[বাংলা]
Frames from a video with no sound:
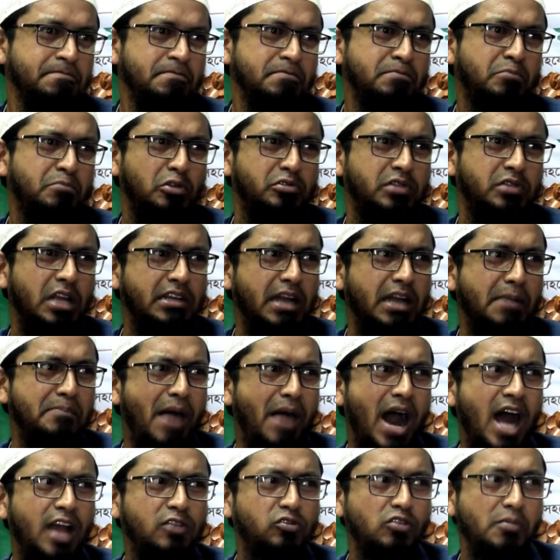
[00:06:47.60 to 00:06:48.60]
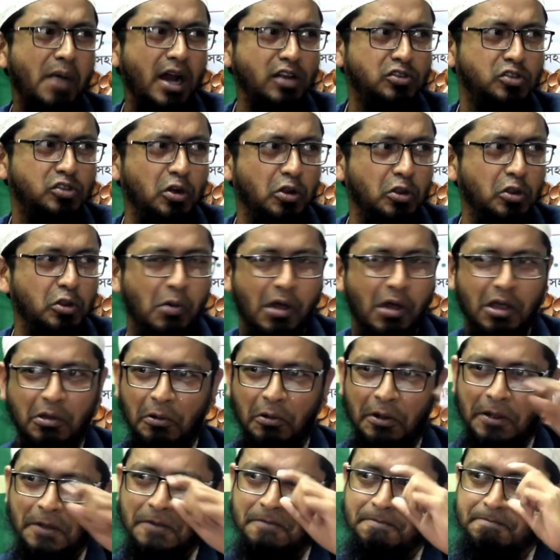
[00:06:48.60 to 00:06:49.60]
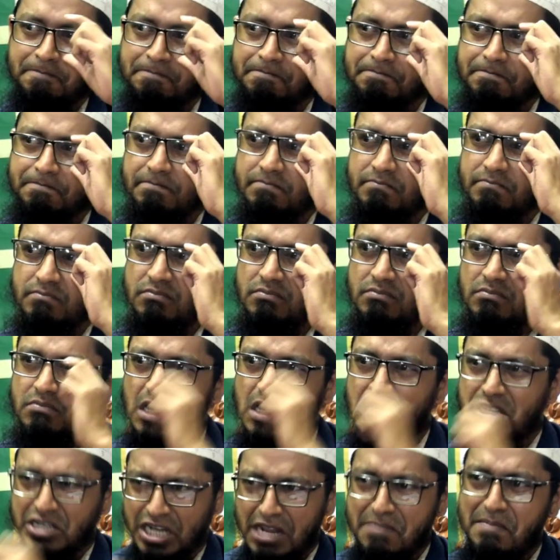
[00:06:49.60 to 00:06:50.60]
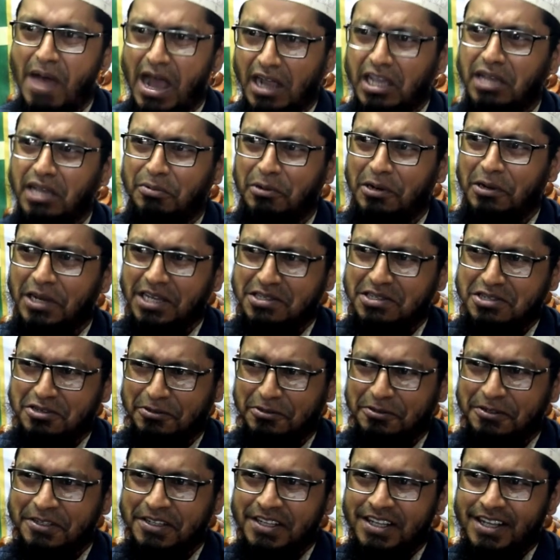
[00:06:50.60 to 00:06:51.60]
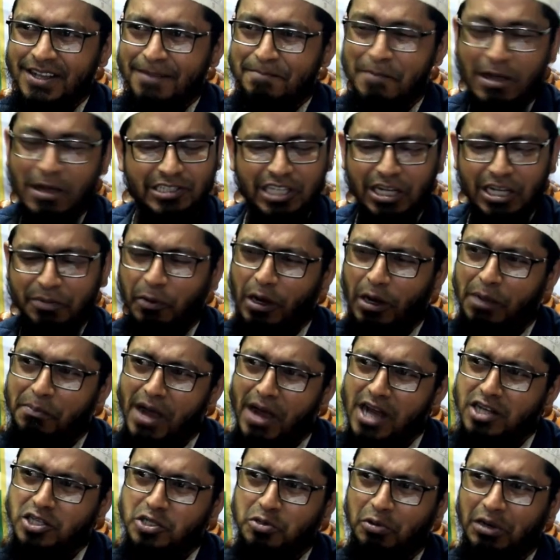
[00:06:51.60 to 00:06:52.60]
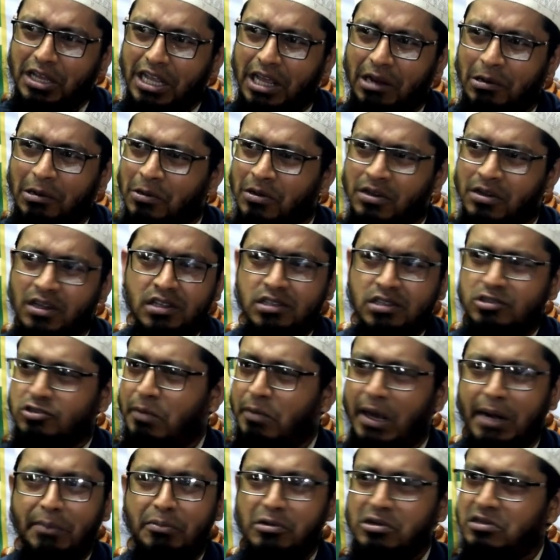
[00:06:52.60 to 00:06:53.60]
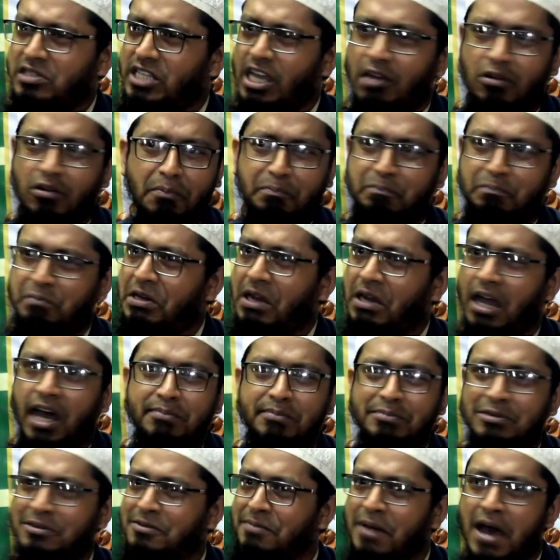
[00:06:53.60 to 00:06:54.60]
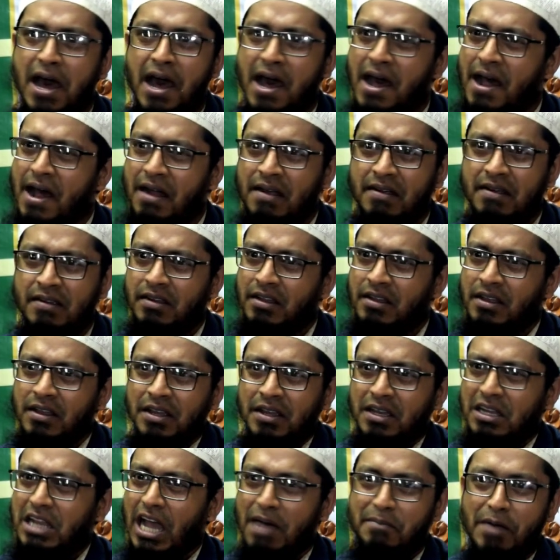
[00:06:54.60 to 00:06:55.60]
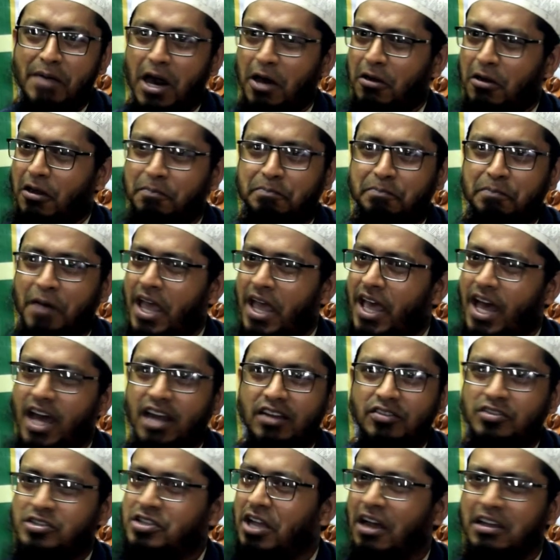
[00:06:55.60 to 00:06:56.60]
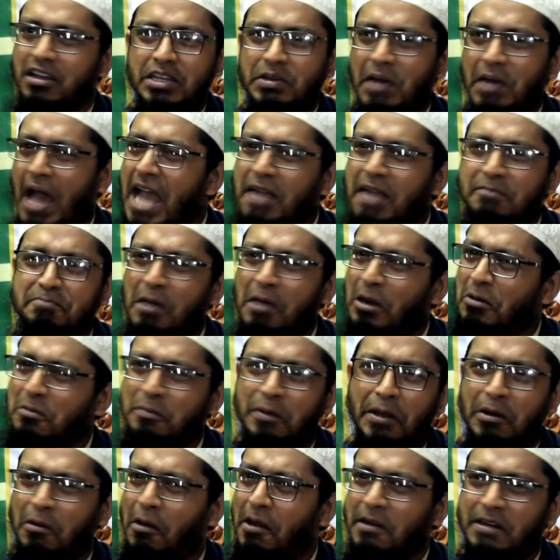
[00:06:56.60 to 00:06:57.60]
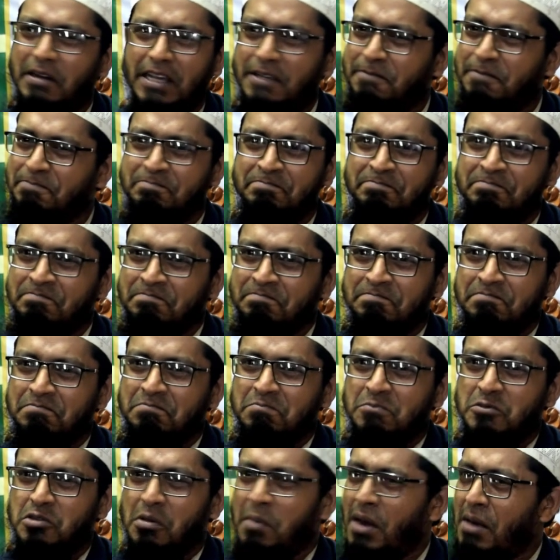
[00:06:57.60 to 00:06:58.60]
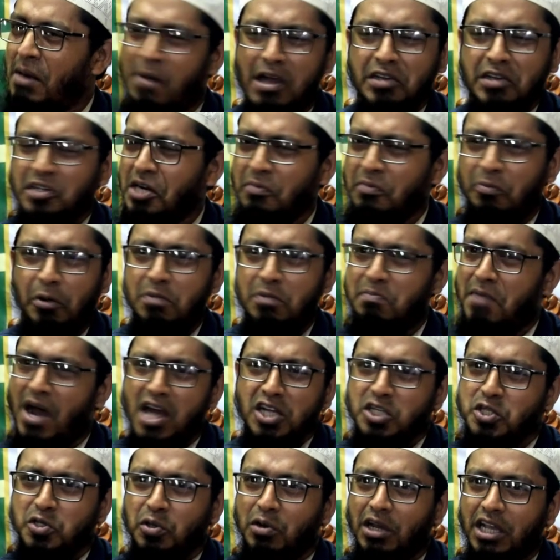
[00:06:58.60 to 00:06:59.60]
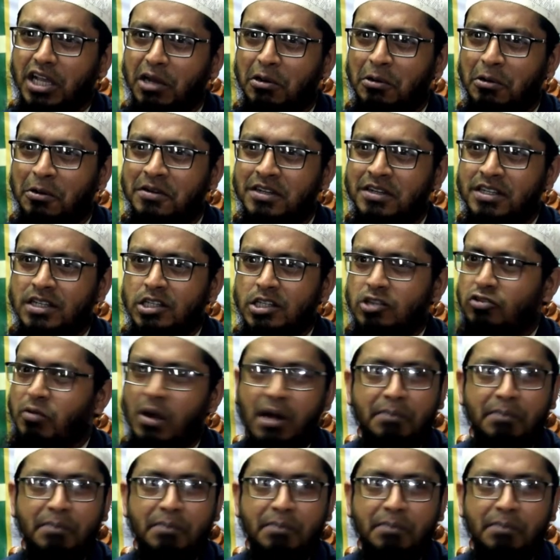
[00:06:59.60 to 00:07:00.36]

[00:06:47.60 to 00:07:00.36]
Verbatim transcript: প্রত্যেকটা মা তোমার ছোট দোয়া করে আর সেই মাকে ভুলে আছো মাসের পরে বাস চলে গেল তোমার মুখ দিয়ে রব্বির হুমা কেমা রব্বায়ারি সাগির একবার বের হয় নাই তোমার বাসের পরে বাস চলে গেল তোমার